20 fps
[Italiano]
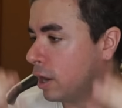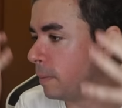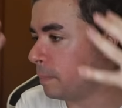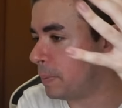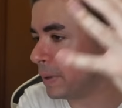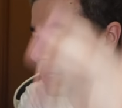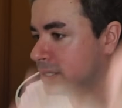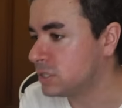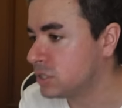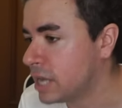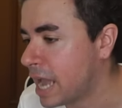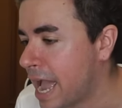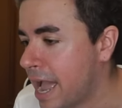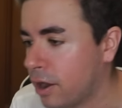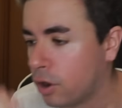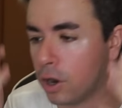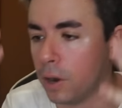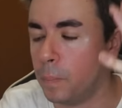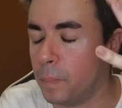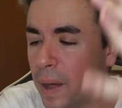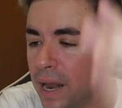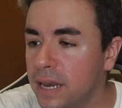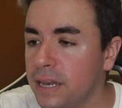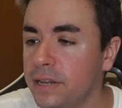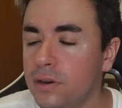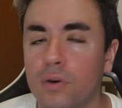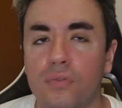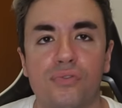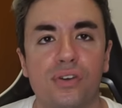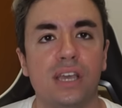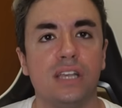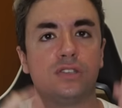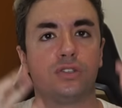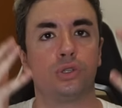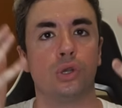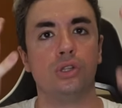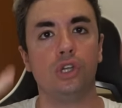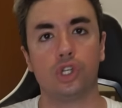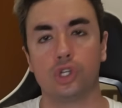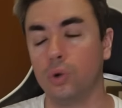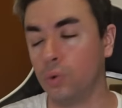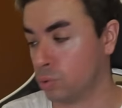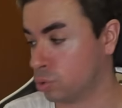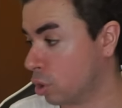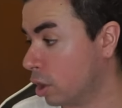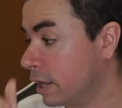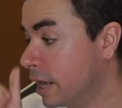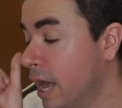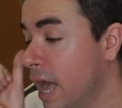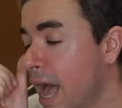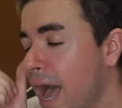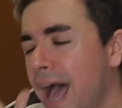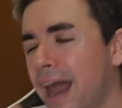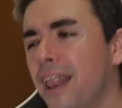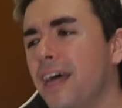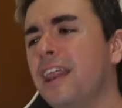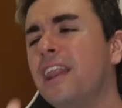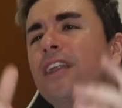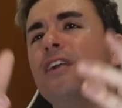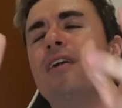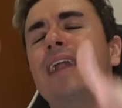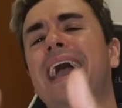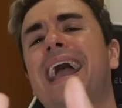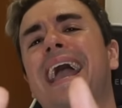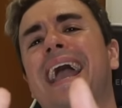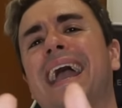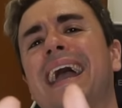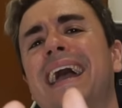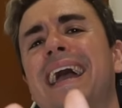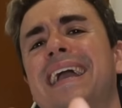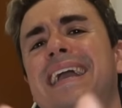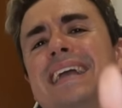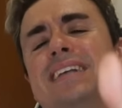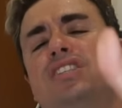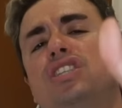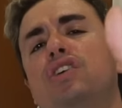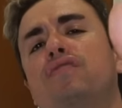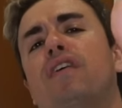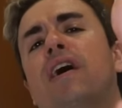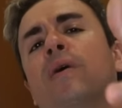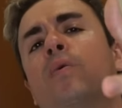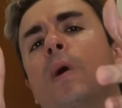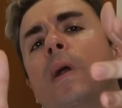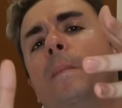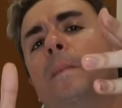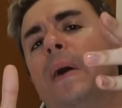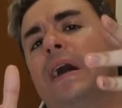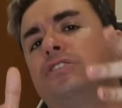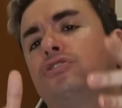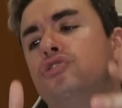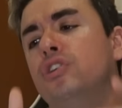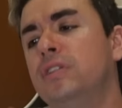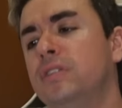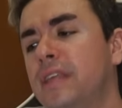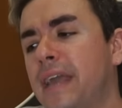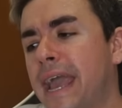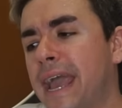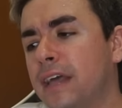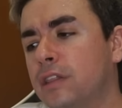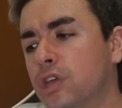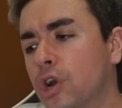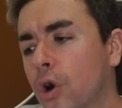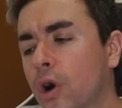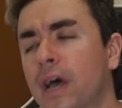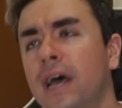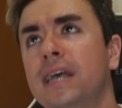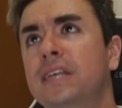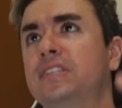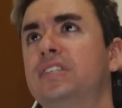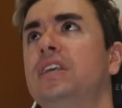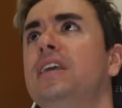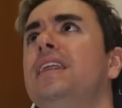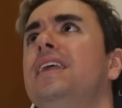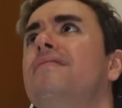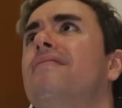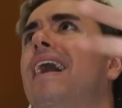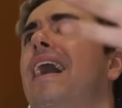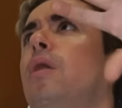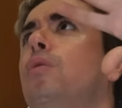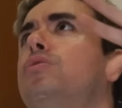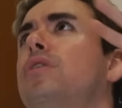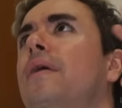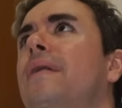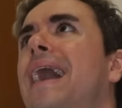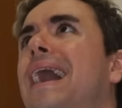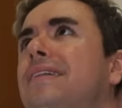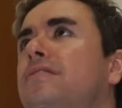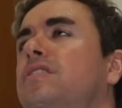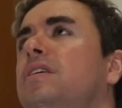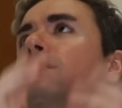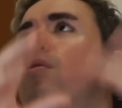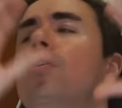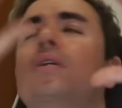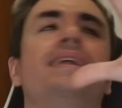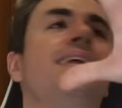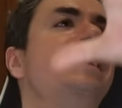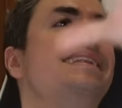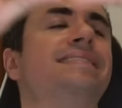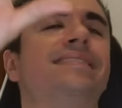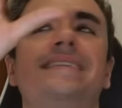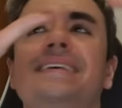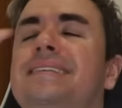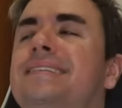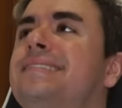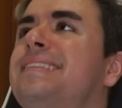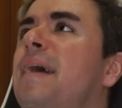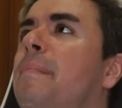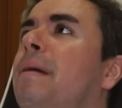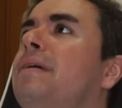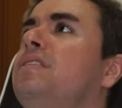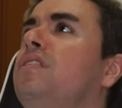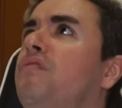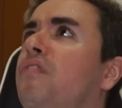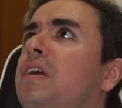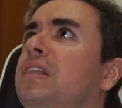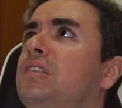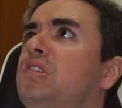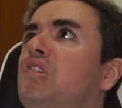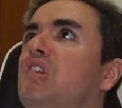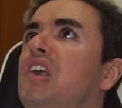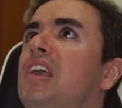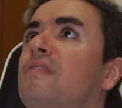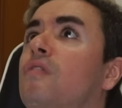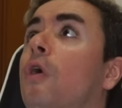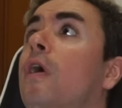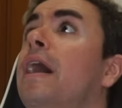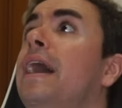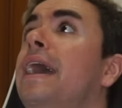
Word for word: è il pensiero, è il pallino fisso di Giuntoli allora non è che si fa quel passo indietro, si rivaluta un attimo il sistema difensivo